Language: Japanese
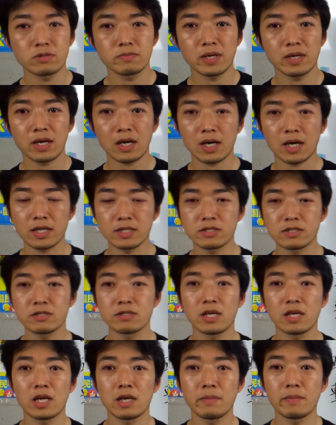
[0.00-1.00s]
まんからじゅう
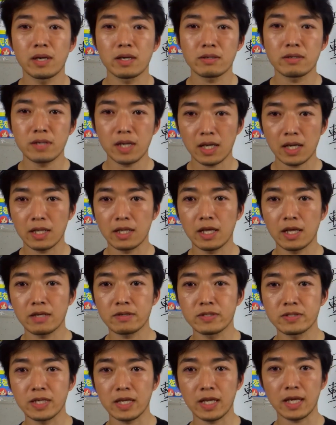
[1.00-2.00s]
ななまんぐらいにな
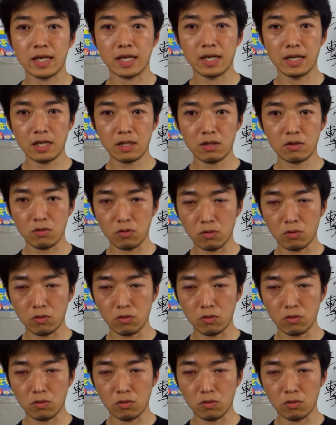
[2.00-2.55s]
るんじゃないかなと